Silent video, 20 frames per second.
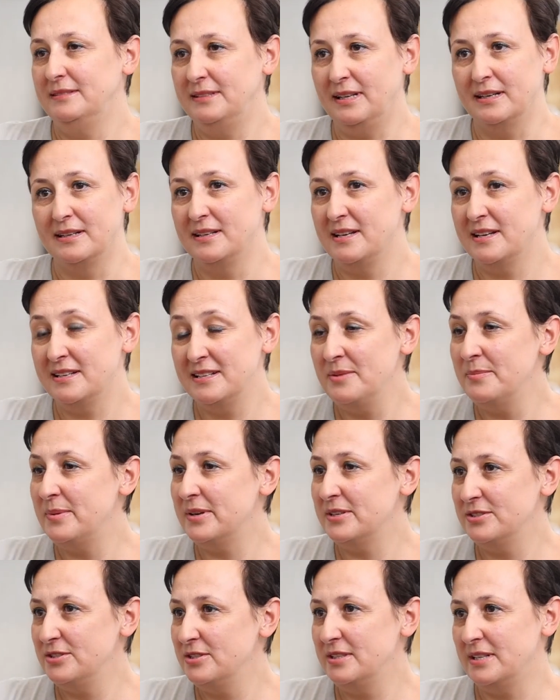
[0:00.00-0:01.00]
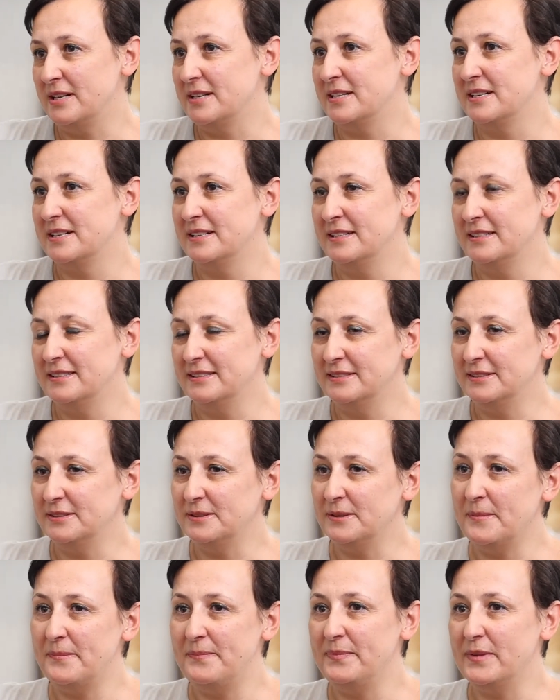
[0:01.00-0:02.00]
Tak, jak najbardziej tak.
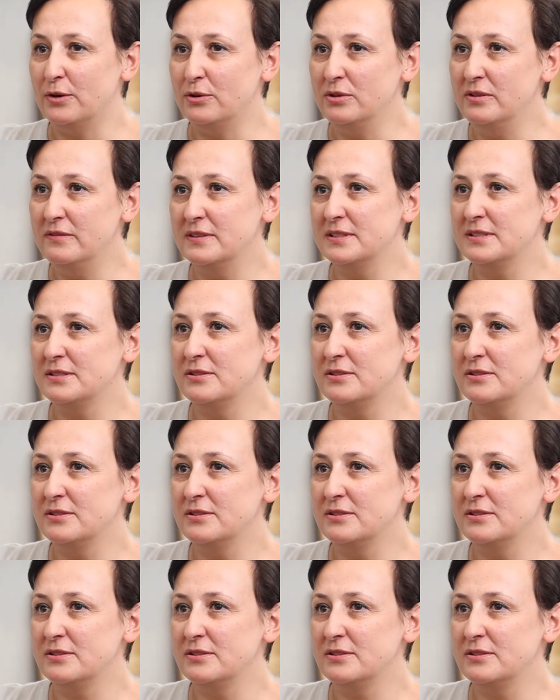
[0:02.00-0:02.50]
Oliwa